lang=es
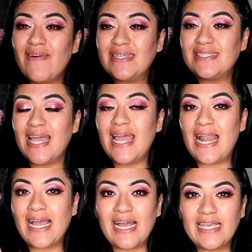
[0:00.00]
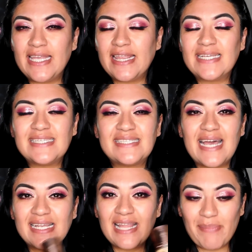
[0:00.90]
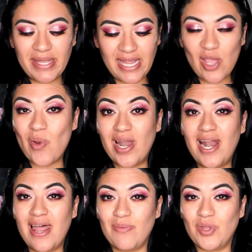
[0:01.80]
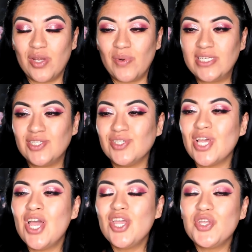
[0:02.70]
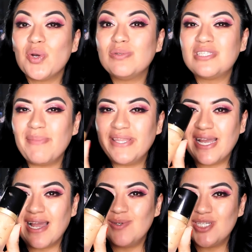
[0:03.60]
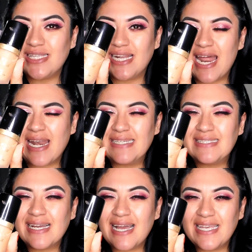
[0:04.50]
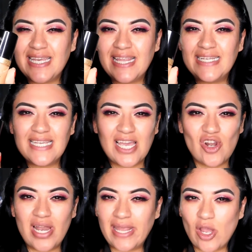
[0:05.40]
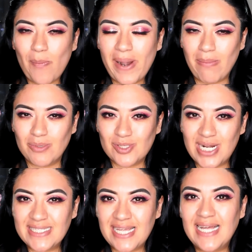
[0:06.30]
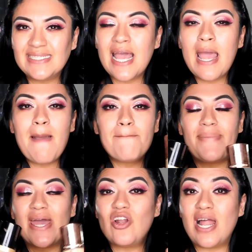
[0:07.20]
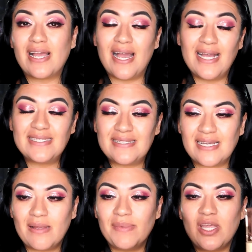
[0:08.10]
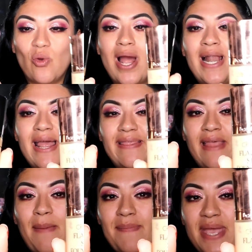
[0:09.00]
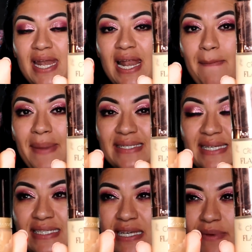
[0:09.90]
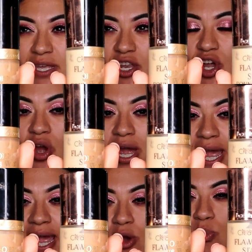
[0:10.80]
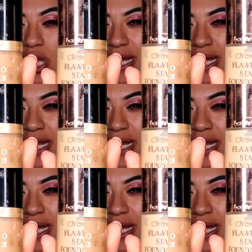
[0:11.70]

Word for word: base, la cajita es exactamente igual a la de Beauty Creations. Yo justamente acabo de tirar esta cajita, así que no la tengo para mostrárselas, pero la caja es exactamente igual también el envase es de vidrio, eh, como de